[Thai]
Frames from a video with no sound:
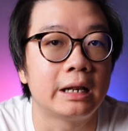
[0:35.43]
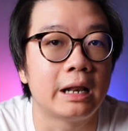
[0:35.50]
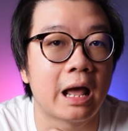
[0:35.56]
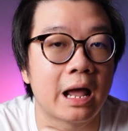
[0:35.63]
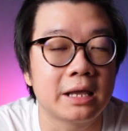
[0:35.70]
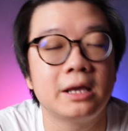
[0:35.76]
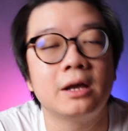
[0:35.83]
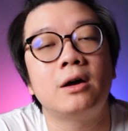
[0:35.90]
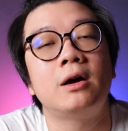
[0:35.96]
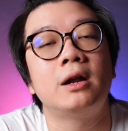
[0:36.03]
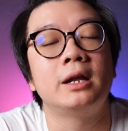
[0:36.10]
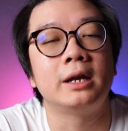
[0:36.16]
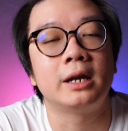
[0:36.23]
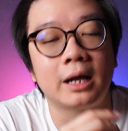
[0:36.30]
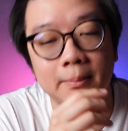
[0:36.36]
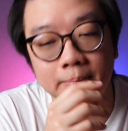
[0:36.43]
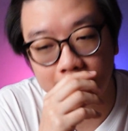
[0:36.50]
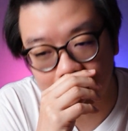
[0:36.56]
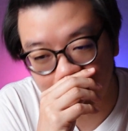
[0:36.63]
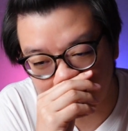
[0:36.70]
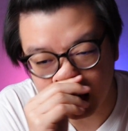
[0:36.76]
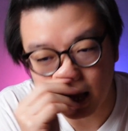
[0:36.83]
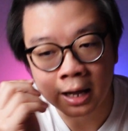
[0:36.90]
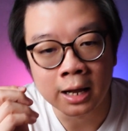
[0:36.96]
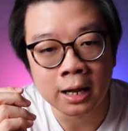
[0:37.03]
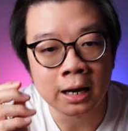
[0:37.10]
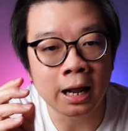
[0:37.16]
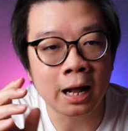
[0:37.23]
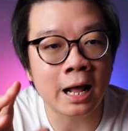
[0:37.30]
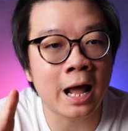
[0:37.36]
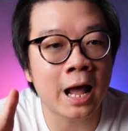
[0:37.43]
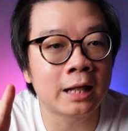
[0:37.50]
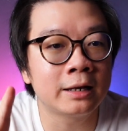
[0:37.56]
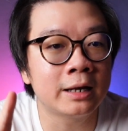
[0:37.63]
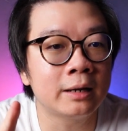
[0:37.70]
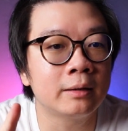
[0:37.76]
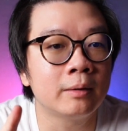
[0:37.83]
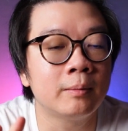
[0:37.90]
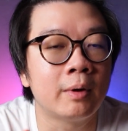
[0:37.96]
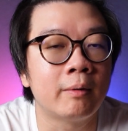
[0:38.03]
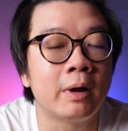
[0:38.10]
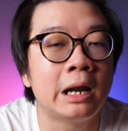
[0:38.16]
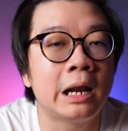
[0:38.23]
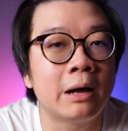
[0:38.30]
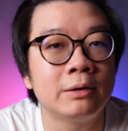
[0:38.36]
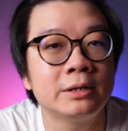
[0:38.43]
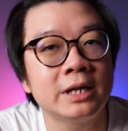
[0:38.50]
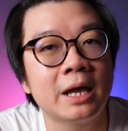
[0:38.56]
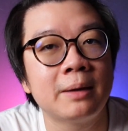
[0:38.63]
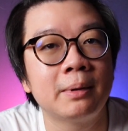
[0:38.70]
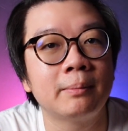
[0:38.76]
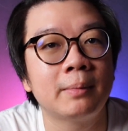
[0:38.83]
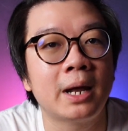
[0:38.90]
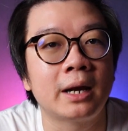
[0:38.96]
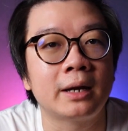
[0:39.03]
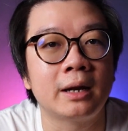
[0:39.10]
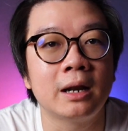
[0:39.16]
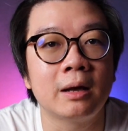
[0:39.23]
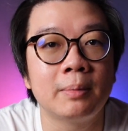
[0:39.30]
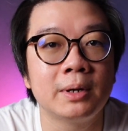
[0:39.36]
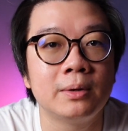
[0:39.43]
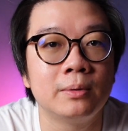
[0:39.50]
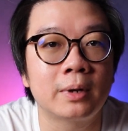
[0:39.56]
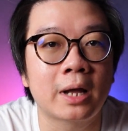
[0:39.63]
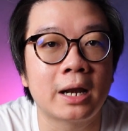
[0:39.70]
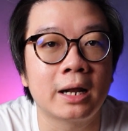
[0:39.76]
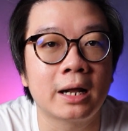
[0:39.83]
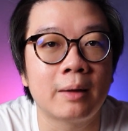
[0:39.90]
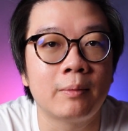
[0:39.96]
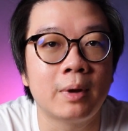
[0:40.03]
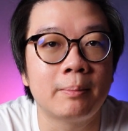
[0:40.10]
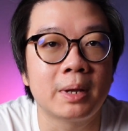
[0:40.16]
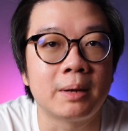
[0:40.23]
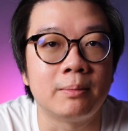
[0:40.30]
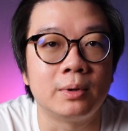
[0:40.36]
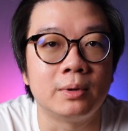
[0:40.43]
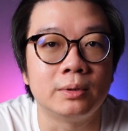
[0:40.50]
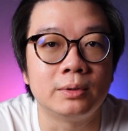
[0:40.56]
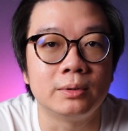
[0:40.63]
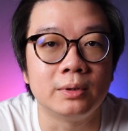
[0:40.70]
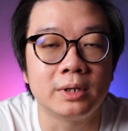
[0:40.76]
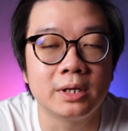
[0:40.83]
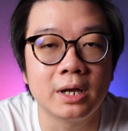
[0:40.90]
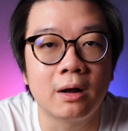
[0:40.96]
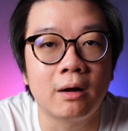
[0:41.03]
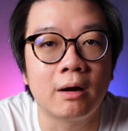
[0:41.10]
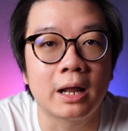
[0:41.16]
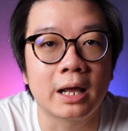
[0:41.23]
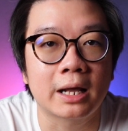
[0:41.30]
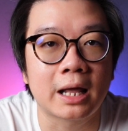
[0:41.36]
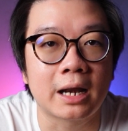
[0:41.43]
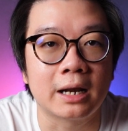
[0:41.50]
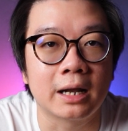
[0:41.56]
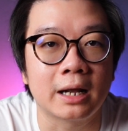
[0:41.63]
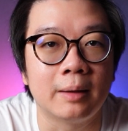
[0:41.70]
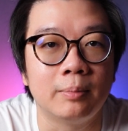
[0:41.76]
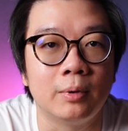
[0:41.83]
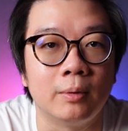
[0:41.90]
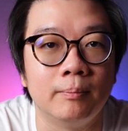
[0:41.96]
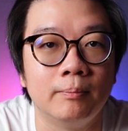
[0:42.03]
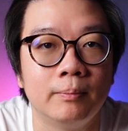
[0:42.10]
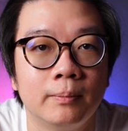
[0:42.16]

หลายยี่ห้อเลยนะครับแต่ว่าราคาตัวนี้ต้องบอกว่าเล้าใจมากๆเดี๋ยวเราไปดูกันนะครับว่าเป็นบลูทูธยี่ห้ออะไรกันนะครับผม